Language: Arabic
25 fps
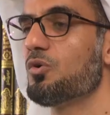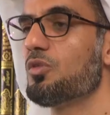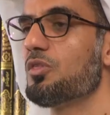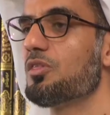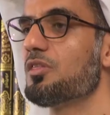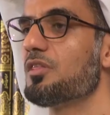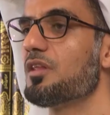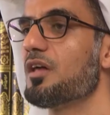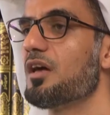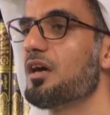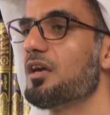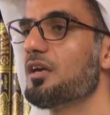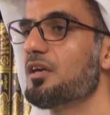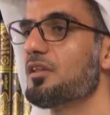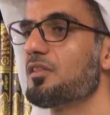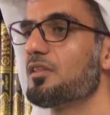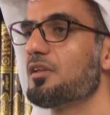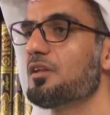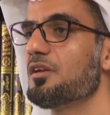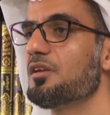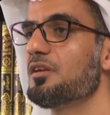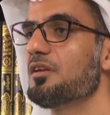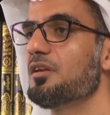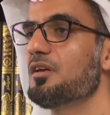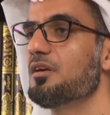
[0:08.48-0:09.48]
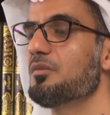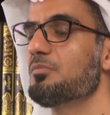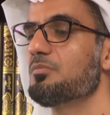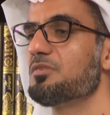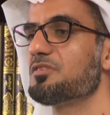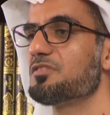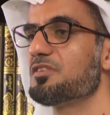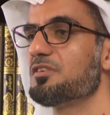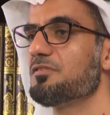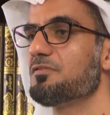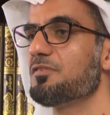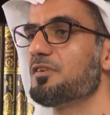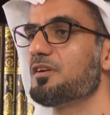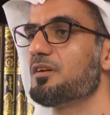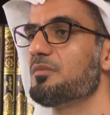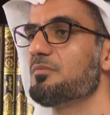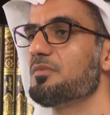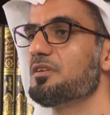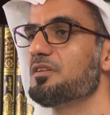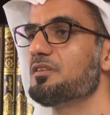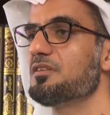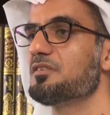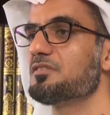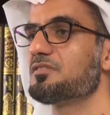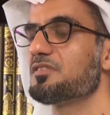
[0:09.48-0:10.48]
خذ أيضا بصفة
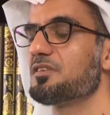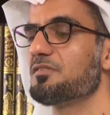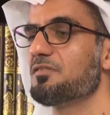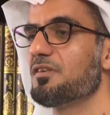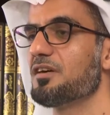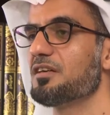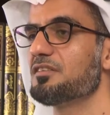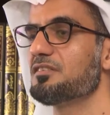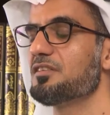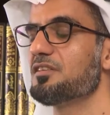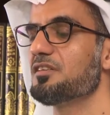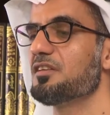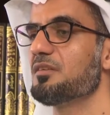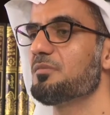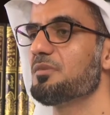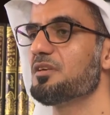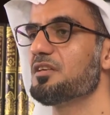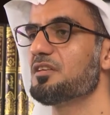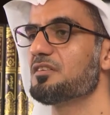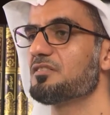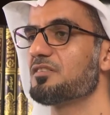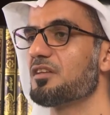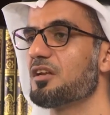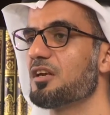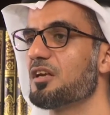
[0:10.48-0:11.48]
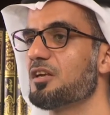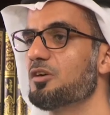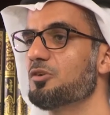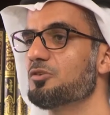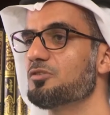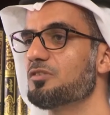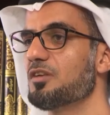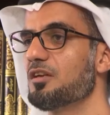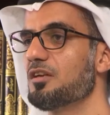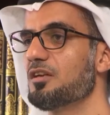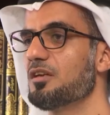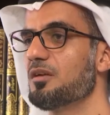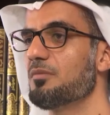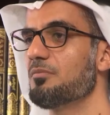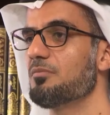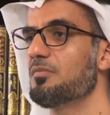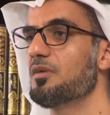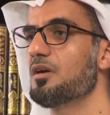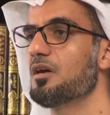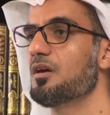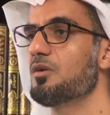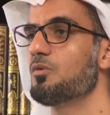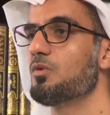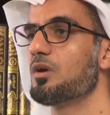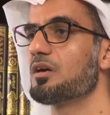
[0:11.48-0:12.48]
من صفات النبي صلى الله عليه
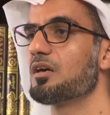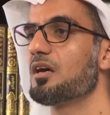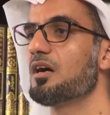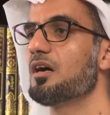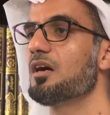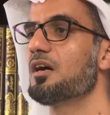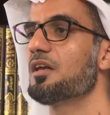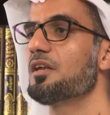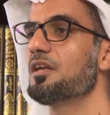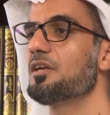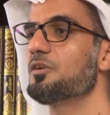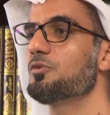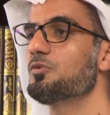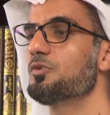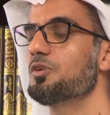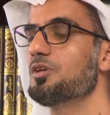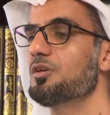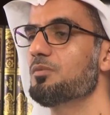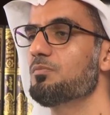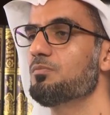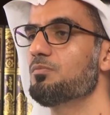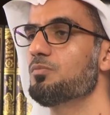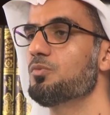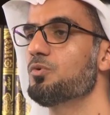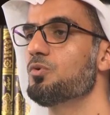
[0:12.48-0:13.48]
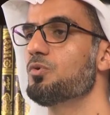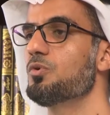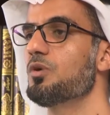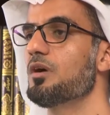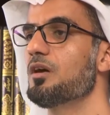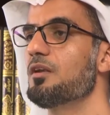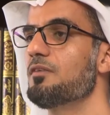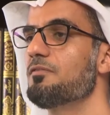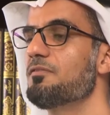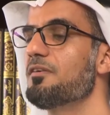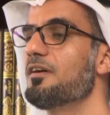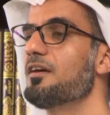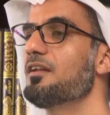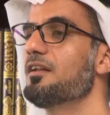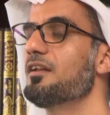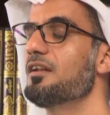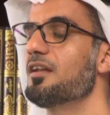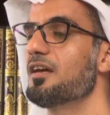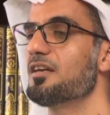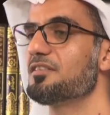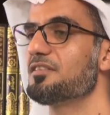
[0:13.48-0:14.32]
وسلم وكان يحب الفأل